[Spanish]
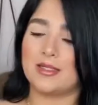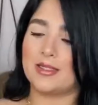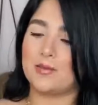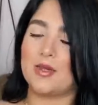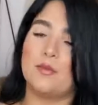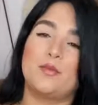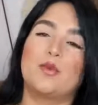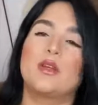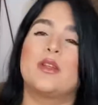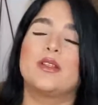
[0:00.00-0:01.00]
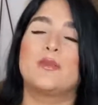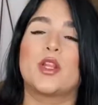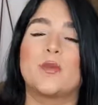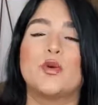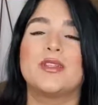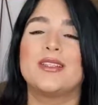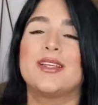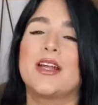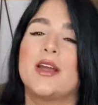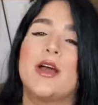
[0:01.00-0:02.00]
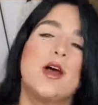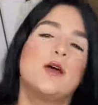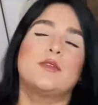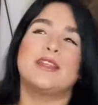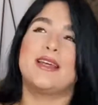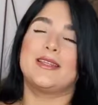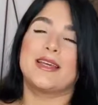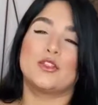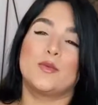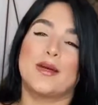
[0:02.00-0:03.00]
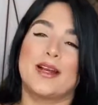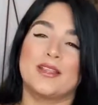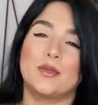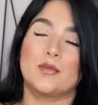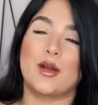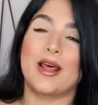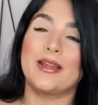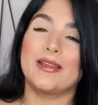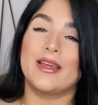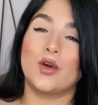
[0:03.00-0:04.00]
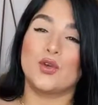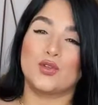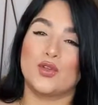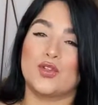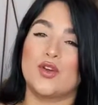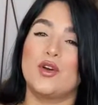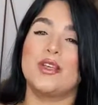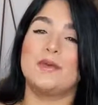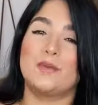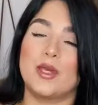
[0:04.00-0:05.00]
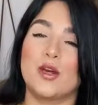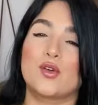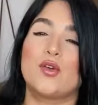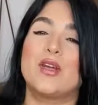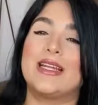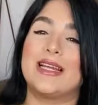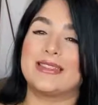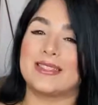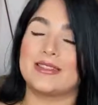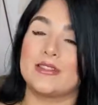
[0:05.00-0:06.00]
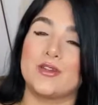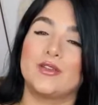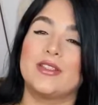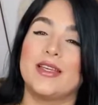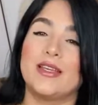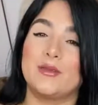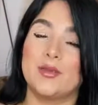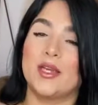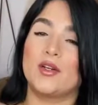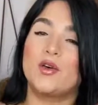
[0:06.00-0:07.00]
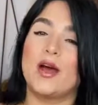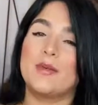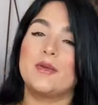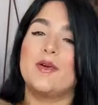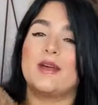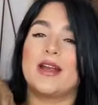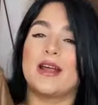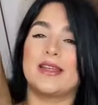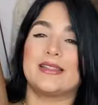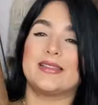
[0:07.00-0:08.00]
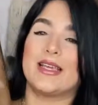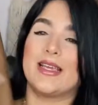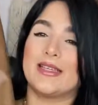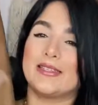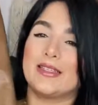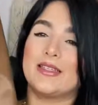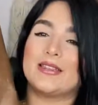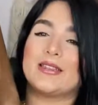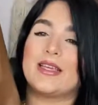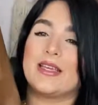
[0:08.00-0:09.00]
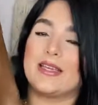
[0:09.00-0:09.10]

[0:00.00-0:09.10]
también podemos utilizar eh, tanto para la temporada de otoño, invierno y la transición de invierno a primavera es este, eh,